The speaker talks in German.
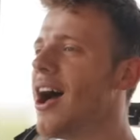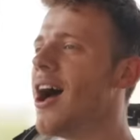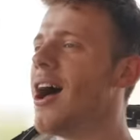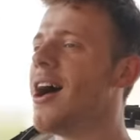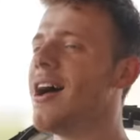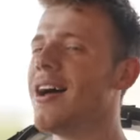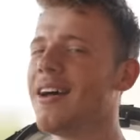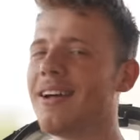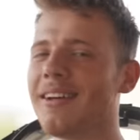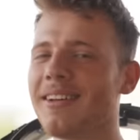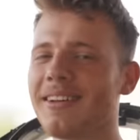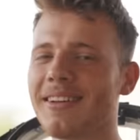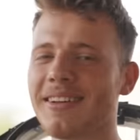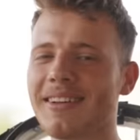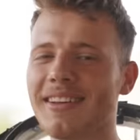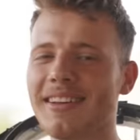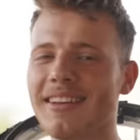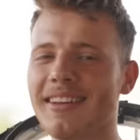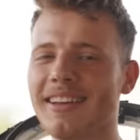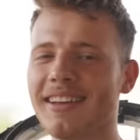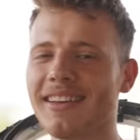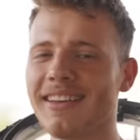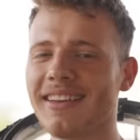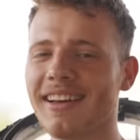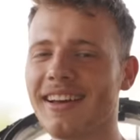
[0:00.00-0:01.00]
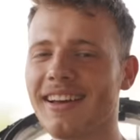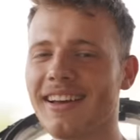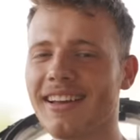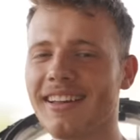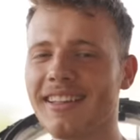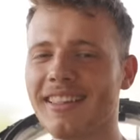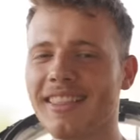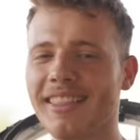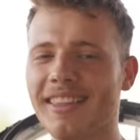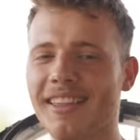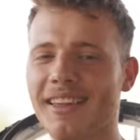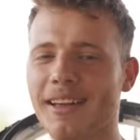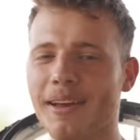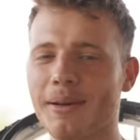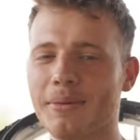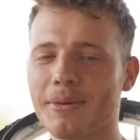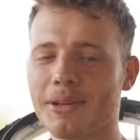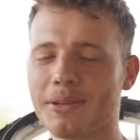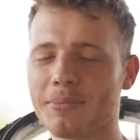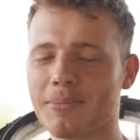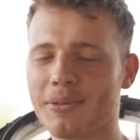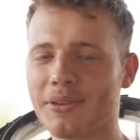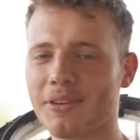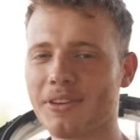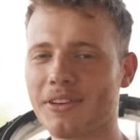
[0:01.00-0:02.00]
Hast du es überlebt? Ja, aber
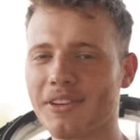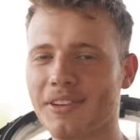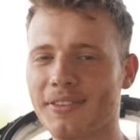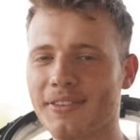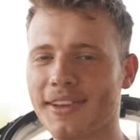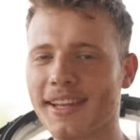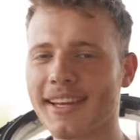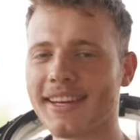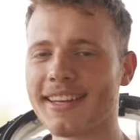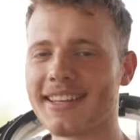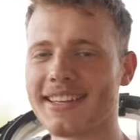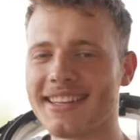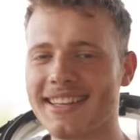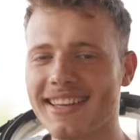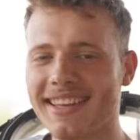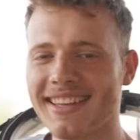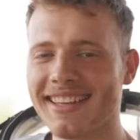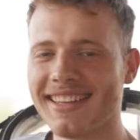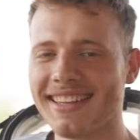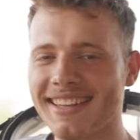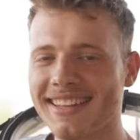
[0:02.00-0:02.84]
ich bin noch nicht fertig.